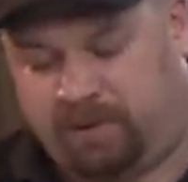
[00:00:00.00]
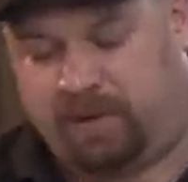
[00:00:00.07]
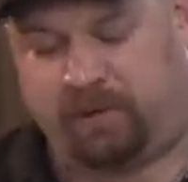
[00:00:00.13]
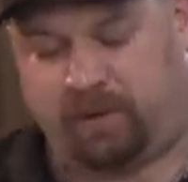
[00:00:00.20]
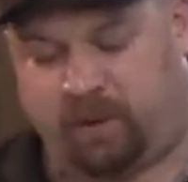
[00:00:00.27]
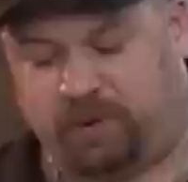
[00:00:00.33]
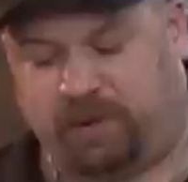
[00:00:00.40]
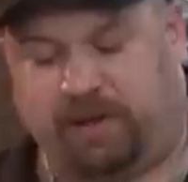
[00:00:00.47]
Die
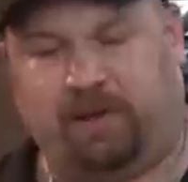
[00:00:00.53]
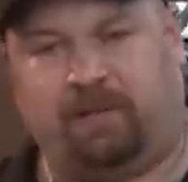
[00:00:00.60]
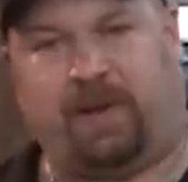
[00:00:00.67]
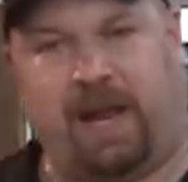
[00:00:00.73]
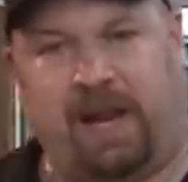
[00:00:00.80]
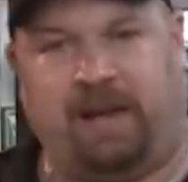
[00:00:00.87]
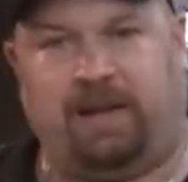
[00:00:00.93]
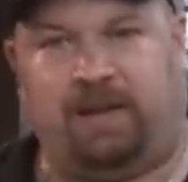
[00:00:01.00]
fruchtige
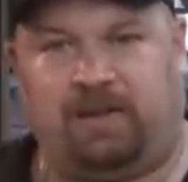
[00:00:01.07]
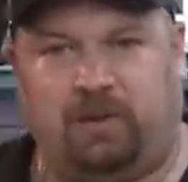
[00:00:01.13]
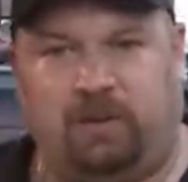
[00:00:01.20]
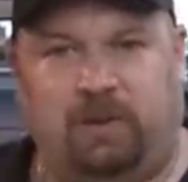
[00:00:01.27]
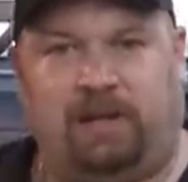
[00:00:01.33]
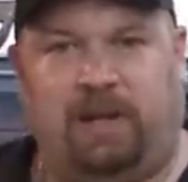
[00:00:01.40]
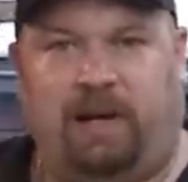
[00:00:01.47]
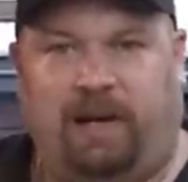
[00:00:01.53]
Feige
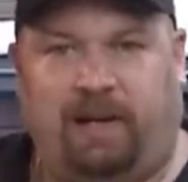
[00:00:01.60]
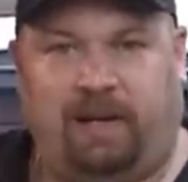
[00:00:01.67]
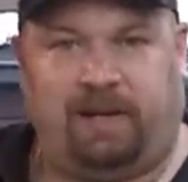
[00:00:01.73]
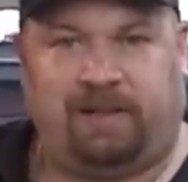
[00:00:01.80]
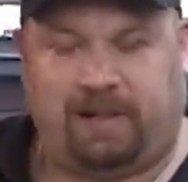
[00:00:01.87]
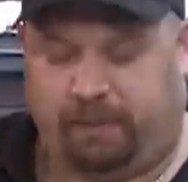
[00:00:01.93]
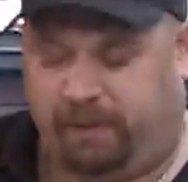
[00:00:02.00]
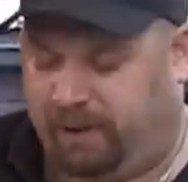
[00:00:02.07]
dazu, der
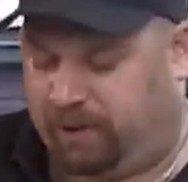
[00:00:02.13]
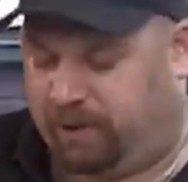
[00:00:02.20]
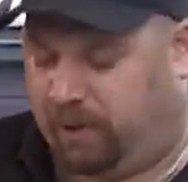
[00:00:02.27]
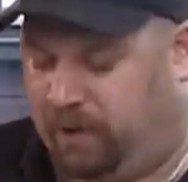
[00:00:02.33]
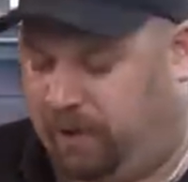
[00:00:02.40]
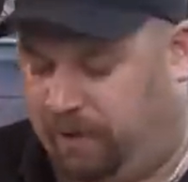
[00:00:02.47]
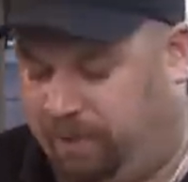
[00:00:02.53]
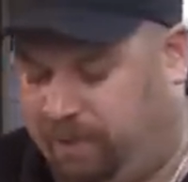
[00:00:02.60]
leckere
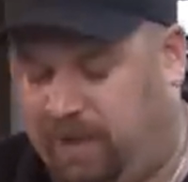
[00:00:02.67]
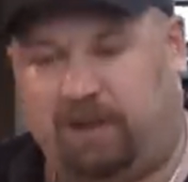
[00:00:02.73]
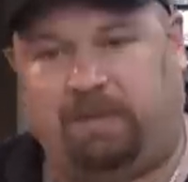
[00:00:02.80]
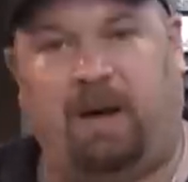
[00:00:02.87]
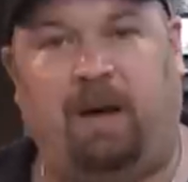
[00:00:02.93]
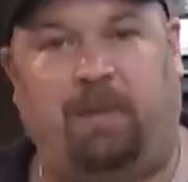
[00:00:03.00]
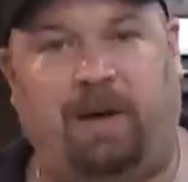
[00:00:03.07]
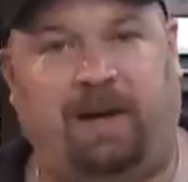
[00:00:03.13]
Semmelknödel, das
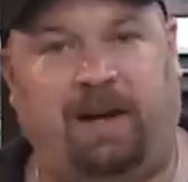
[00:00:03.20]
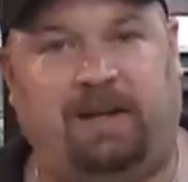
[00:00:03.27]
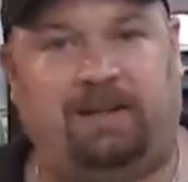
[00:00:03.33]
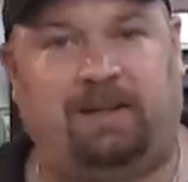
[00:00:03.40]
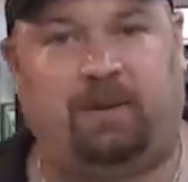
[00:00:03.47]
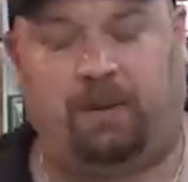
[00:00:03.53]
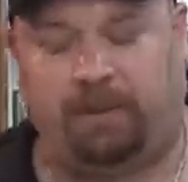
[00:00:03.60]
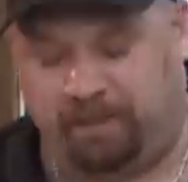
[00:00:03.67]
machen wir
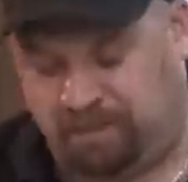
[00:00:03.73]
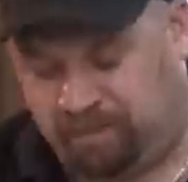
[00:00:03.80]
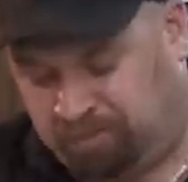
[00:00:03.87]
jetzt noch.